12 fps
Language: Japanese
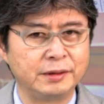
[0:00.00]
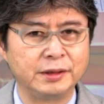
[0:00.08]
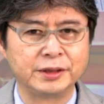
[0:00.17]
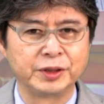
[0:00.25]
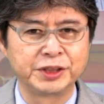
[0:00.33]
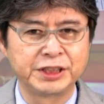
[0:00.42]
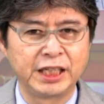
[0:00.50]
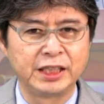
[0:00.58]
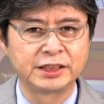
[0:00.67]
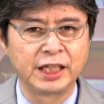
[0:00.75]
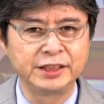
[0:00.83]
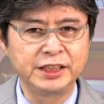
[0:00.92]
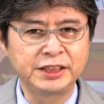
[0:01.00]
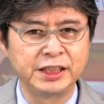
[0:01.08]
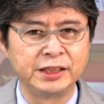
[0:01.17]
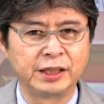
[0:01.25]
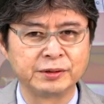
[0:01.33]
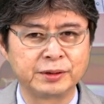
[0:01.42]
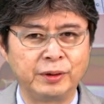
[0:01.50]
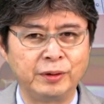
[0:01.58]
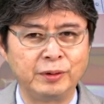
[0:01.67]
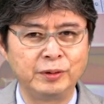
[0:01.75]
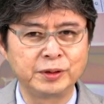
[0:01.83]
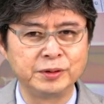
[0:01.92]
そして3年生になると
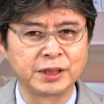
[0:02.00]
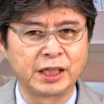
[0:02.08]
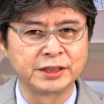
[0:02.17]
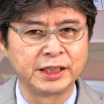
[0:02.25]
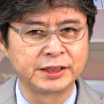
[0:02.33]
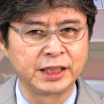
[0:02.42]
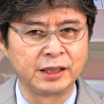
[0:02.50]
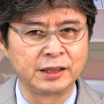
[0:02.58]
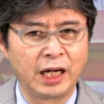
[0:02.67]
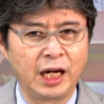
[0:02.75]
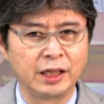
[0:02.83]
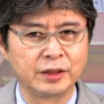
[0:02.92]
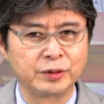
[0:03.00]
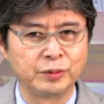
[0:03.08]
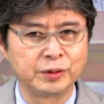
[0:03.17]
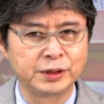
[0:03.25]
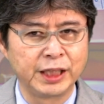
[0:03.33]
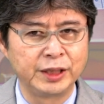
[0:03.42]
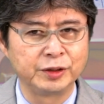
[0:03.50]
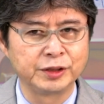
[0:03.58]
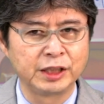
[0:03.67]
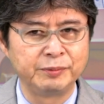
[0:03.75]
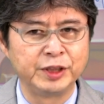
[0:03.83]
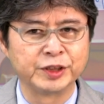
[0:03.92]
多くの学生さんが特定の
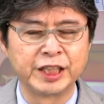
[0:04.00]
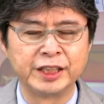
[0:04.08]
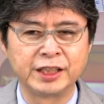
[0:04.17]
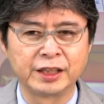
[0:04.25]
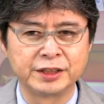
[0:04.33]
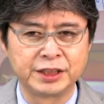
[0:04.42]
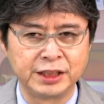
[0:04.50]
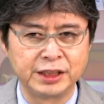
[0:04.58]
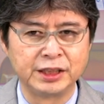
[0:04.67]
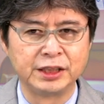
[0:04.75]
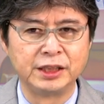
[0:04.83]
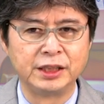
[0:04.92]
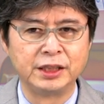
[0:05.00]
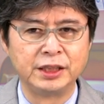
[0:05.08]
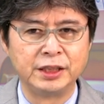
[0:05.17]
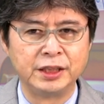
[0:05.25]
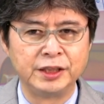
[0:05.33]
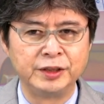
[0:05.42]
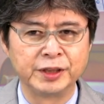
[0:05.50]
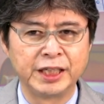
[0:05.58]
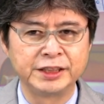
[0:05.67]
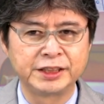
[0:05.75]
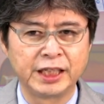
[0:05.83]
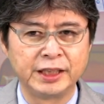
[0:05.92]
ゼミを選択し4
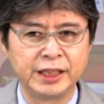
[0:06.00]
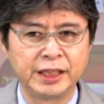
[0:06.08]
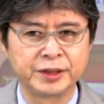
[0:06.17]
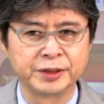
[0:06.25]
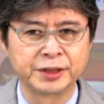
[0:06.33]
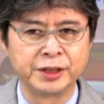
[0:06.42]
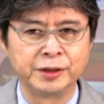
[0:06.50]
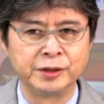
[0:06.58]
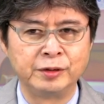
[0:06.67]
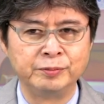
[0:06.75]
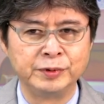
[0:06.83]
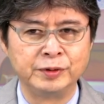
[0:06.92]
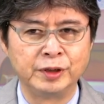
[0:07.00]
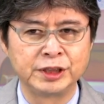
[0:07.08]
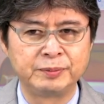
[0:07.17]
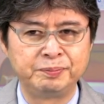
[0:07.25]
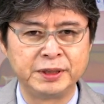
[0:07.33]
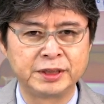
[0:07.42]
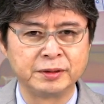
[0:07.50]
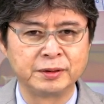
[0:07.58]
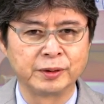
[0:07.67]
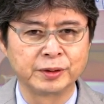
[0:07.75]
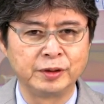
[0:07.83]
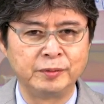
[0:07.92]
年生で卒業論文を執筆する
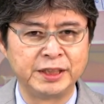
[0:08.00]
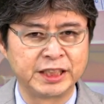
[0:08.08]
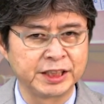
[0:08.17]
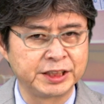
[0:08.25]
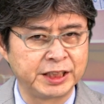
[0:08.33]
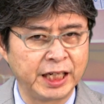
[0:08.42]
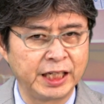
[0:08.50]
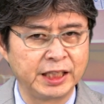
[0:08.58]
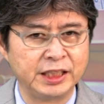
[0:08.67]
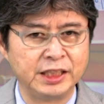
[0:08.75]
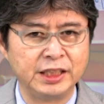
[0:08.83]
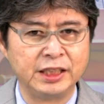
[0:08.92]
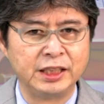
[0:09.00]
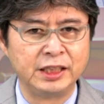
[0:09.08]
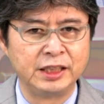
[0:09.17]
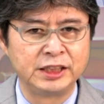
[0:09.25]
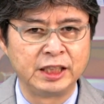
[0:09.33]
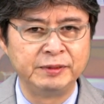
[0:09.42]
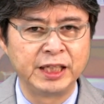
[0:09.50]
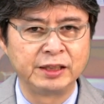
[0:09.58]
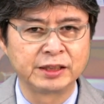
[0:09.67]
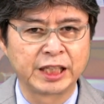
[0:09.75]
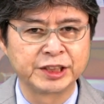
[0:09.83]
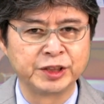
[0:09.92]
ことを目指して
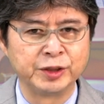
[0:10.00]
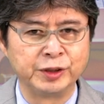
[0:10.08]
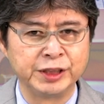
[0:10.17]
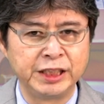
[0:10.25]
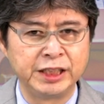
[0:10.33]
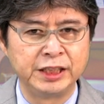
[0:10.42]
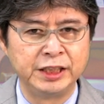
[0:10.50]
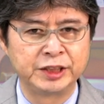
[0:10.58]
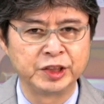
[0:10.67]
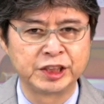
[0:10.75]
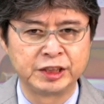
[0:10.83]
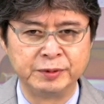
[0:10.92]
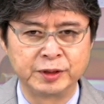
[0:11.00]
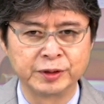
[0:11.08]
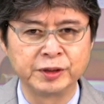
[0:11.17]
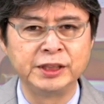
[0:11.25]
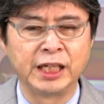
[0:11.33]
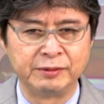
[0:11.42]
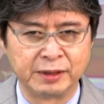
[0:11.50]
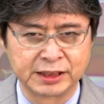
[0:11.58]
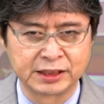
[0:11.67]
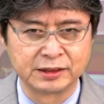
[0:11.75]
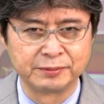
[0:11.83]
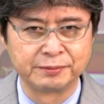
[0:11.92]
ゼミナル活動に勤しむことになります。